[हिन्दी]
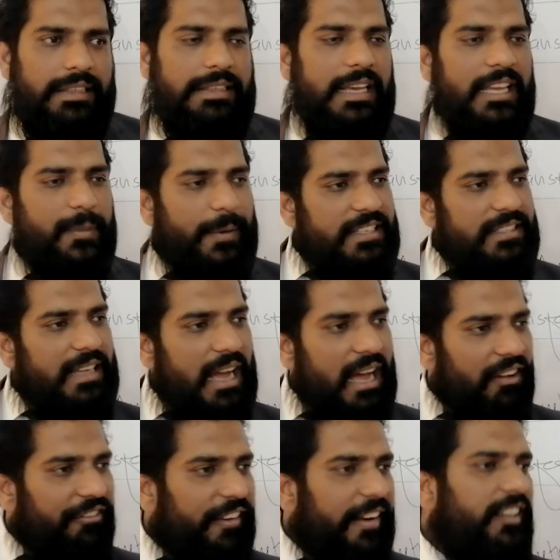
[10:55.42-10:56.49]
यहीं पर इसका
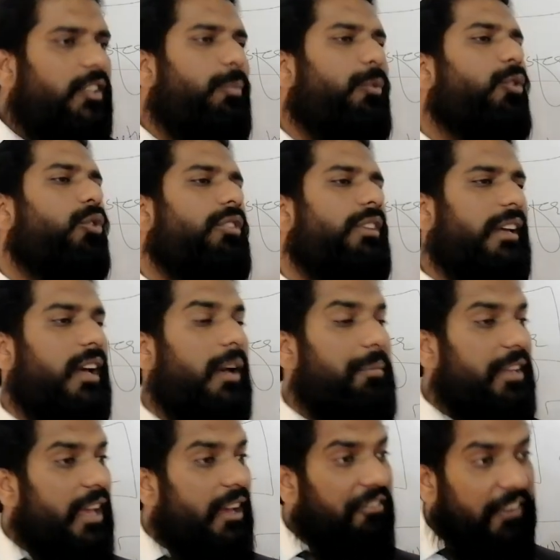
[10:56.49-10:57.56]
अफेक्ट भी होता है अब
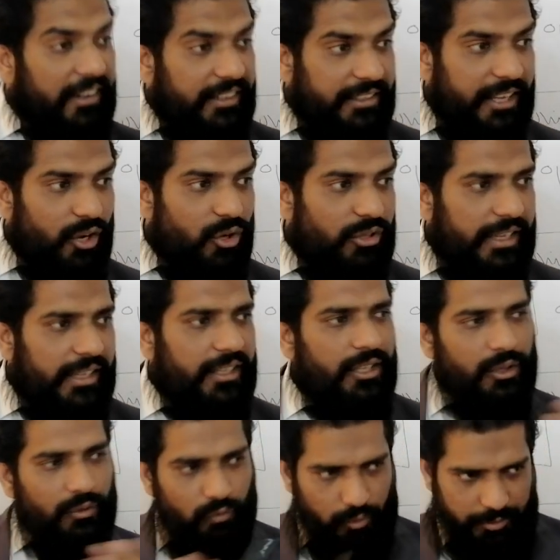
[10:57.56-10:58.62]
ये अफेक्ट क्या होता
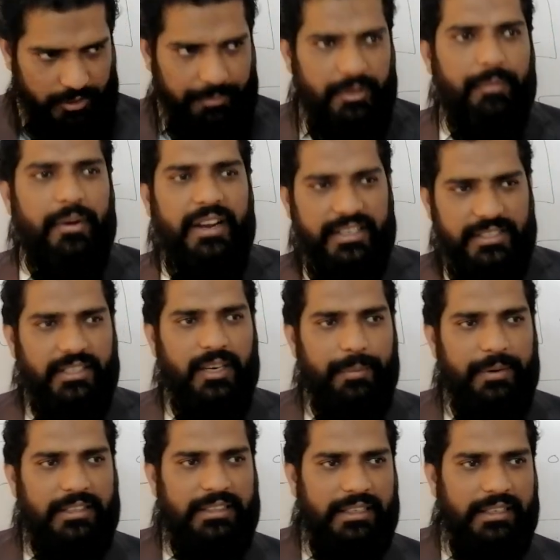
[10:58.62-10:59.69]
है वो भी अभी हम आगे चल के
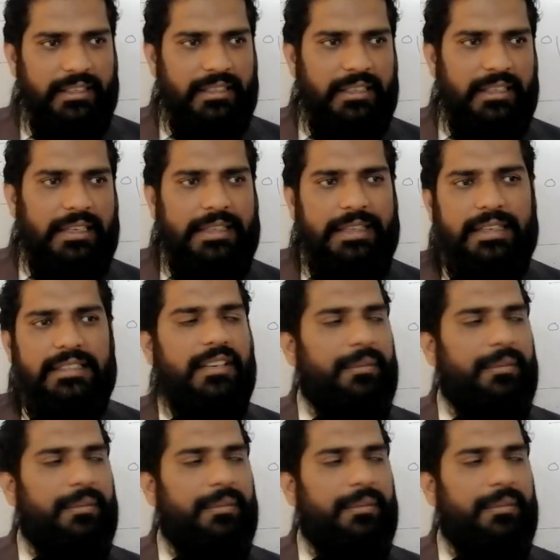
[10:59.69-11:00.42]
पढ़ते हैं लेकिन